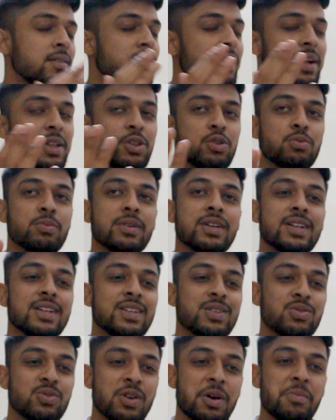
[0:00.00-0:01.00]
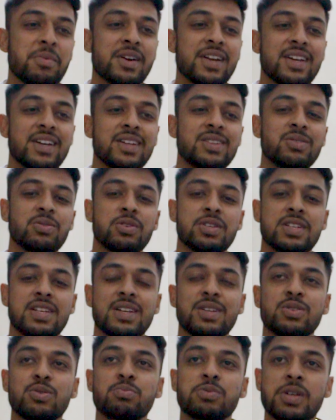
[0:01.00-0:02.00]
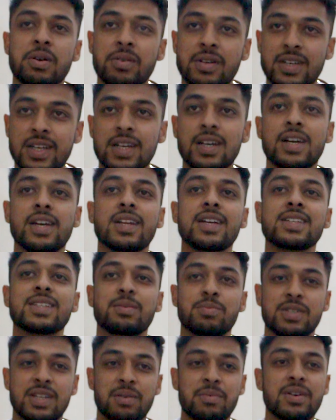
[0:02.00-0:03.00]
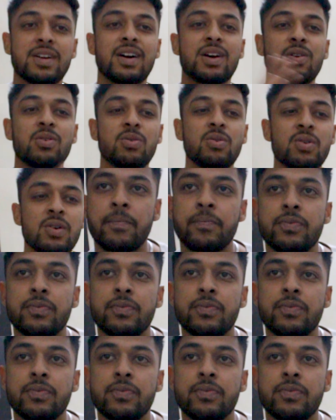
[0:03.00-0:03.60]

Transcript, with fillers: फालतू में सुनना पड़ेगा तो इसलिए चुपचाप करके घर की सब्जियां भी खा लो